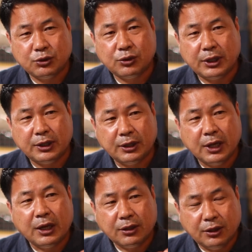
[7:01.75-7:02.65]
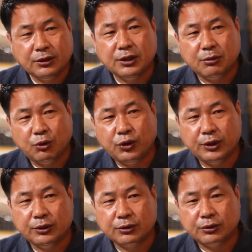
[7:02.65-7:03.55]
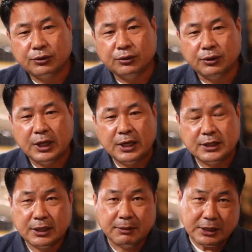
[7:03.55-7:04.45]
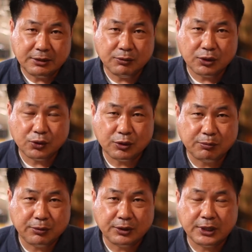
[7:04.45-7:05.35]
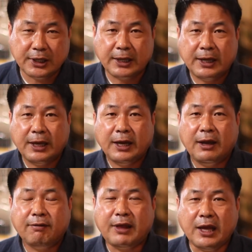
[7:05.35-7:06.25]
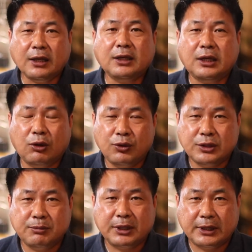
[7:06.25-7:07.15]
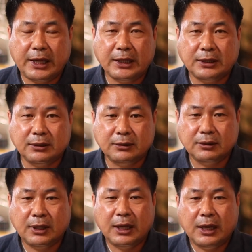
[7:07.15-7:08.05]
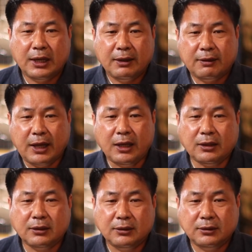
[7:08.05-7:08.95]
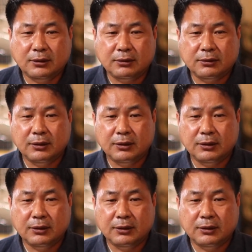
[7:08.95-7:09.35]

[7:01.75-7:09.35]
최소단인 컷들이 모여 있는 거고 제가 말씀드리고 싶은 이제 테이크라고 있습니다. 테이크. 테이크는